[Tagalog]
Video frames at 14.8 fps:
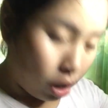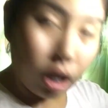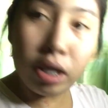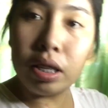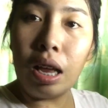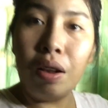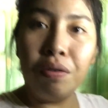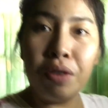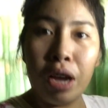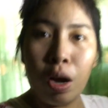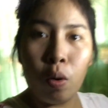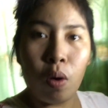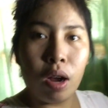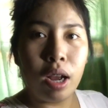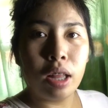Nag-selfie
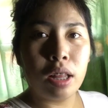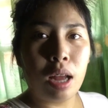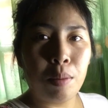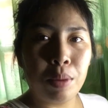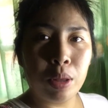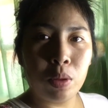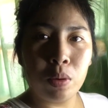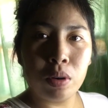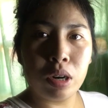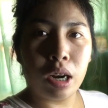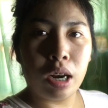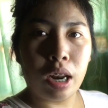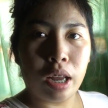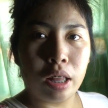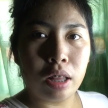ako agad gamit tong ring
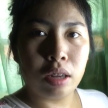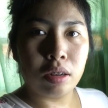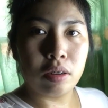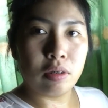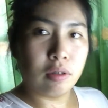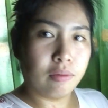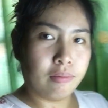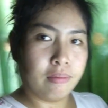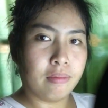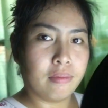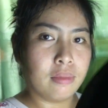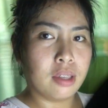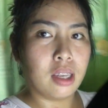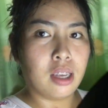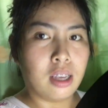light ko.
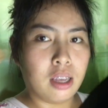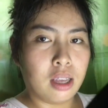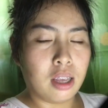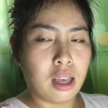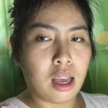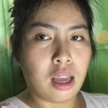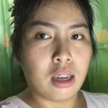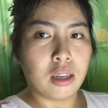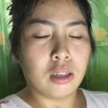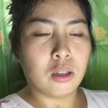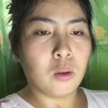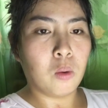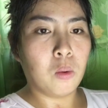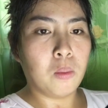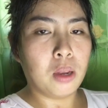Yan.
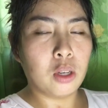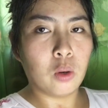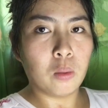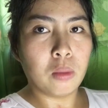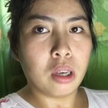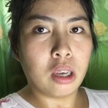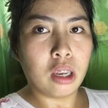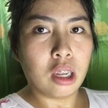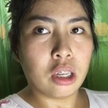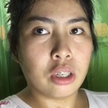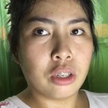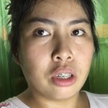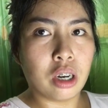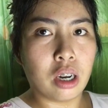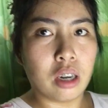So, medyo umiinit
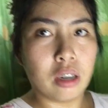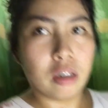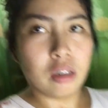siya.